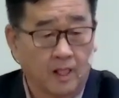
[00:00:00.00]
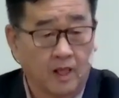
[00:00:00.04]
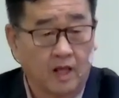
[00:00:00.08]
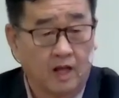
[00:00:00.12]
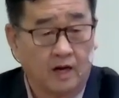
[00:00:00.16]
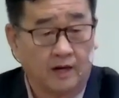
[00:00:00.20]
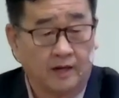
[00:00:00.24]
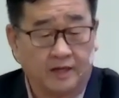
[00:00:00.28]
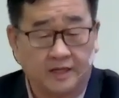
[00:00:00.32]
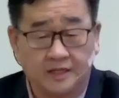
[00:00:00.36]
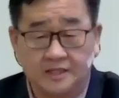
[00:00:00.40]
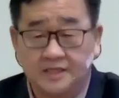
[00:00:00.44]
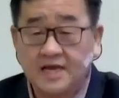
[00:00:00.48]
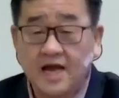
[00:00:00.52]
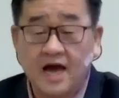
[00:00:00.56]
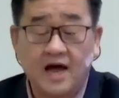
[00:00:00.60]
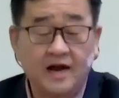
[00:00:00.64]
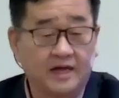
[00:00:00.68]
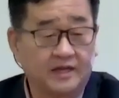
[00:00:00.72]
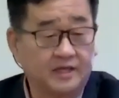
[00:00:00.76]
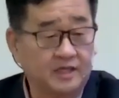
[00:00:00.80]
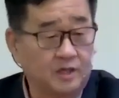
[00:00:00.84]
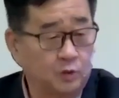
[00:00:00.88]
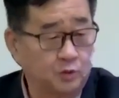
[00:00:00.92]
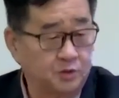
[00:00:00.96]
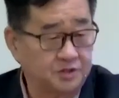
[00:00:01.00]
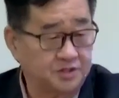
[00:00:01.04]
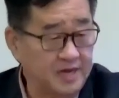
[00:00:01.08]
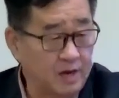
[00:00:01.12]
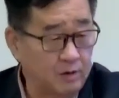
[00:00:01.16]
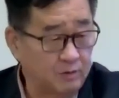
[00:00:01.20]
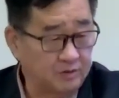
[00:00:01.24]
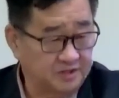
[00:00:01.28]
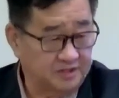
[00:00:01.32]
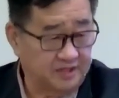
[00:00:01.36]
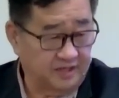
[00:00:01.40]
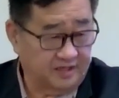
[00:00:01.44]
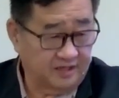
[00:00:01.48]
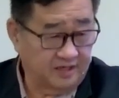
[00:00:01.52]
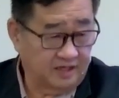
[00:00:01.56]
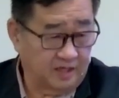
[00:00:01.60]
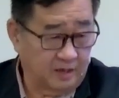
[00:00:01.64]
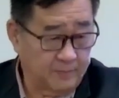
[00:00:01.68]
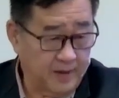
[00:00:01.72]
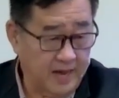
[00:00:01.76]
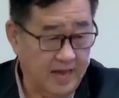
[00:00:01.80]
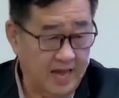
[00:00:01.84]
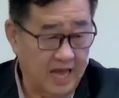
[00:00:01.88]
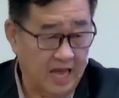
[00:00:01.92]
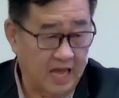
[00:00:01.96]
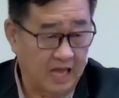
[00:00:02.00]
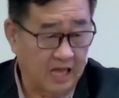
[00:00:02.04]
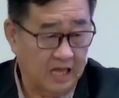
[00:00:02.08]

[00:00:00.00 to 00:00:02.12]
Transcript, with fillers: 你家人有叫醒你吗？